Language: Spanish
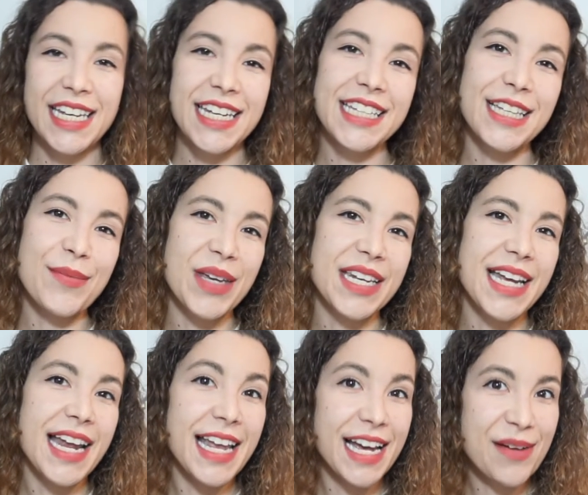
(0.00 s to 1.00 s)
y también
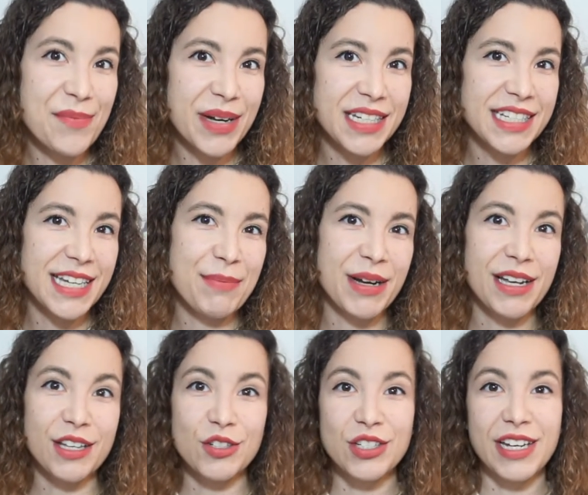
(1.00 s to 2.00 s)
a la campanilla
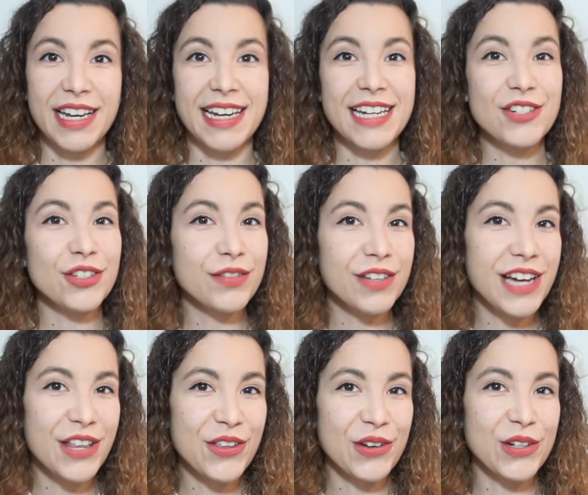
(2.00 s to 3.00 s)
para que os lleguen las
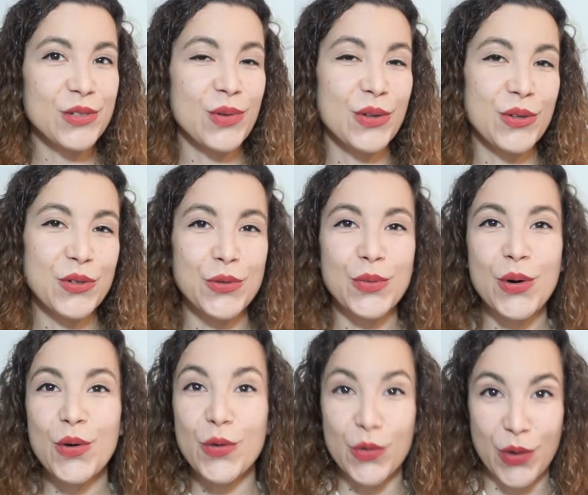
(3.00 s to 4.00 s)
notificaciones cuando
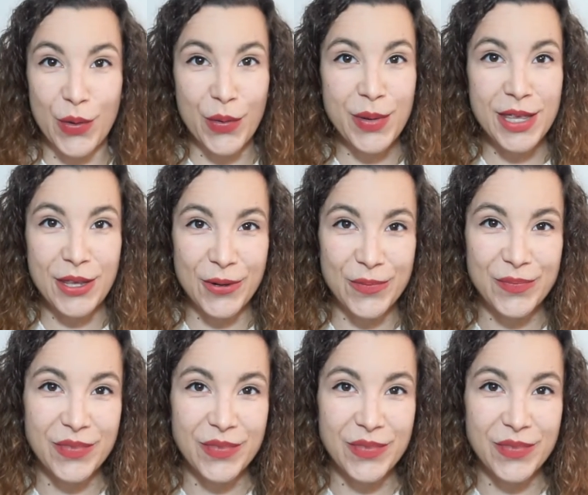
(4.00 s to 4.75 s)
subo un nuevo vídeo.